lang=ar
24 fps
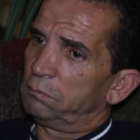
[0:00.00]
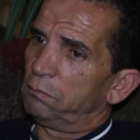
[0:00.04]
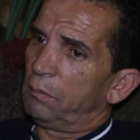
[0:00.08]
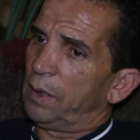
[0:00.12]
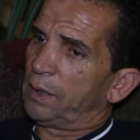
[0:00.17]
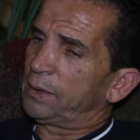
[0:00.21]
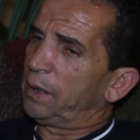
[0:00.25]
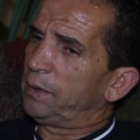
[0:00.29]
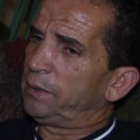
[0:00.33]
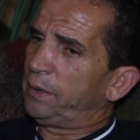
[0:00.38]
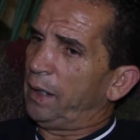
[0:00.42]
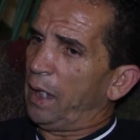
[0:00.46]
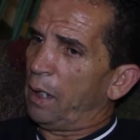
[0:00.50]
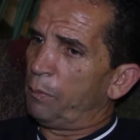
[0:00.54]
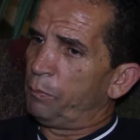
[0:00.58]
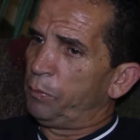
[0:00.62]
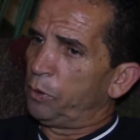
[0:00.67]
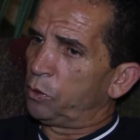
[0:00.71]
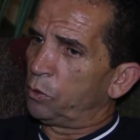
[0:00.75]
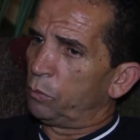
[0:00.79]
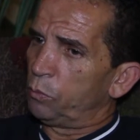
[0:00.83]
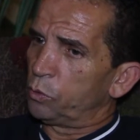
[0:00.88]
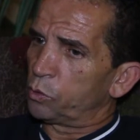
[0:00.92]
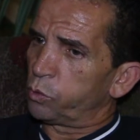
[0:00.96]
معناتها أنت
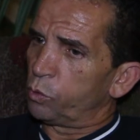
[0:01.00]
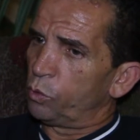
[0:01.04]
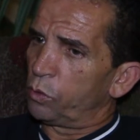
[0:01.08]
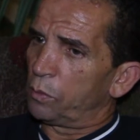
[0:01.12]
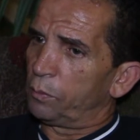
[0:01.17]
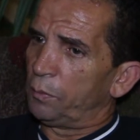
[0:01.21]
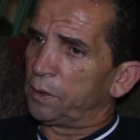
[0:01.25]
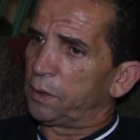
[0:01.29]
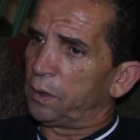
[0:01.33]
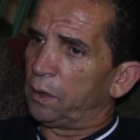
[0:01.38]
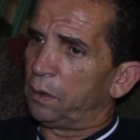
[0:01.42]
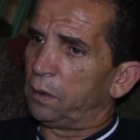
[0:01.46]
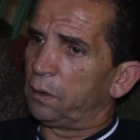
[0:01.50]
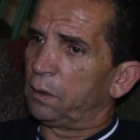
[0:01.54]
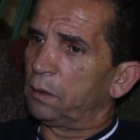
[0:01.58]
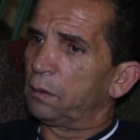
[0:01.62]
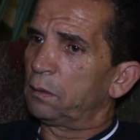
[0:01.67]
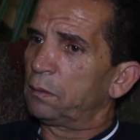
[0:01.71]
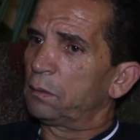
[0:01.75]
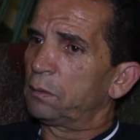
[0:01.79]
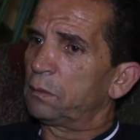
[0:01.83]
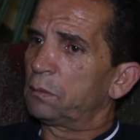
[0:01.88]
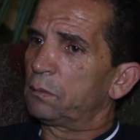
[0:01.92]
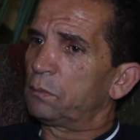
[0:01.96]
حبيتهم يوصلوا لك من تالي
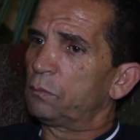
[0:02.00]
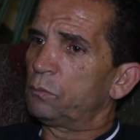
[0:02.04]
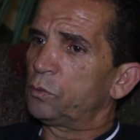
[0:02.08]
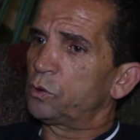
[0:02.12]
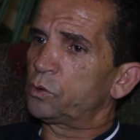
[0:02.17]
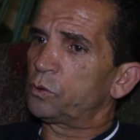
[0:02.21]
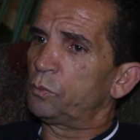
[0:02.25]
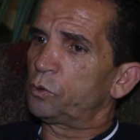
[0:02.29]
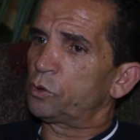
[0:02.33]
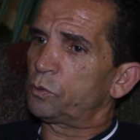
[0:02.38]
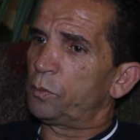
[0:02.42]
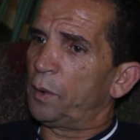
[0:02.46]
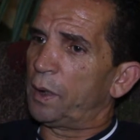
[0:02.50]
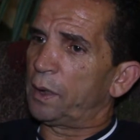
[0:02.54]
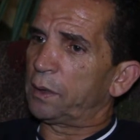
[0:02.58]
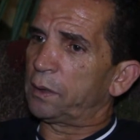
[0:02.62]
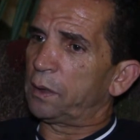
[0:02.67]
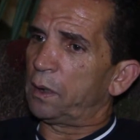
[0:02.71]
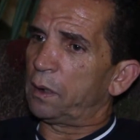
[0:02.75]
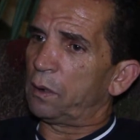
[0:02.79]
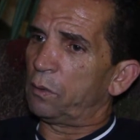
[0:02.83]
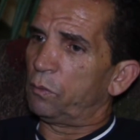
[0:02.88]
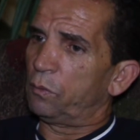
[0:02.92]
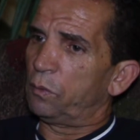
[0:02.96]
مش مش
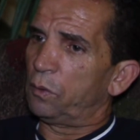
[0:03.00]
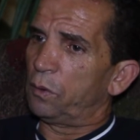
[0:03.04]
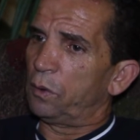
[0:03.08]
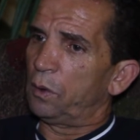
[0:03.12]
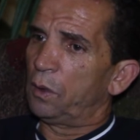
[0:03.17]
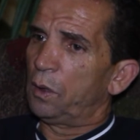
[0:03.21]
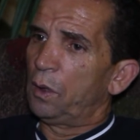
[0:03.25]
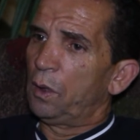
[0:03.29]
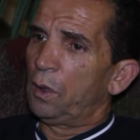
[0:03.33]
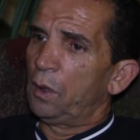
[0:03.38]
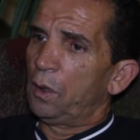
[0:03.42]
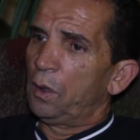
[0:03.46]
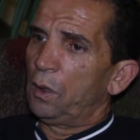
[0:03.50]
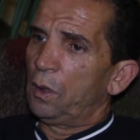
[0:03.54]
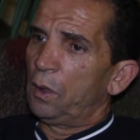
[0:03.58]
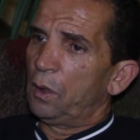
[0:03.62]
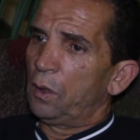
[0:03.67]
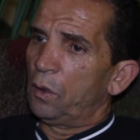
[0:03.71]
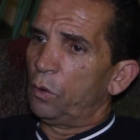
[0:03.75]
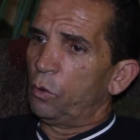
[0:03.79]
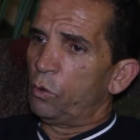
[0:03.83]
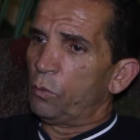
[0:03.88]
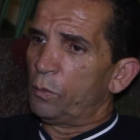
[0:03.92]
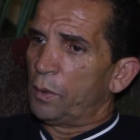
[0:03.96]
معناتها راهو
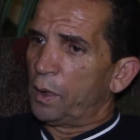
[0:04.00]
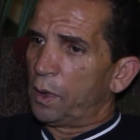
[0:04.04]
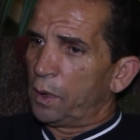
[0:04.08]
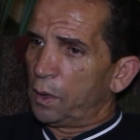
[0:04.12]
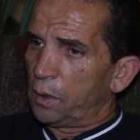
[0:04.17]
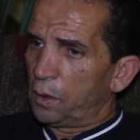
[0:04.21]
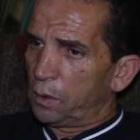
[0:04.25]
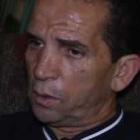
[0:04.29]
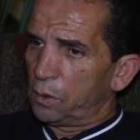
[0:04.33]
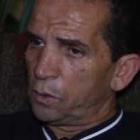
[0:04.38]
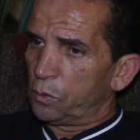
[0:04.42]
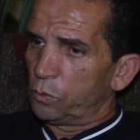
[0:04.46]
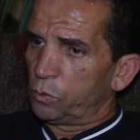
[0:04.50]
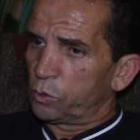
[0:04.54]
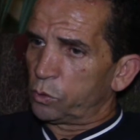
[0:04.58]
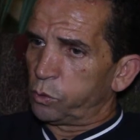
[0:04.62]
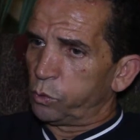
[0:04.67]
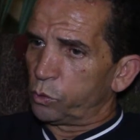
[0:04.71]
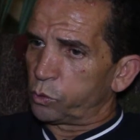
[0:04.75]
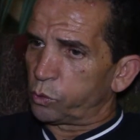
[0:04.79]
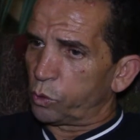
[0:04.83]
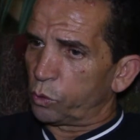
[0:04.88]
هما آه، وصلوا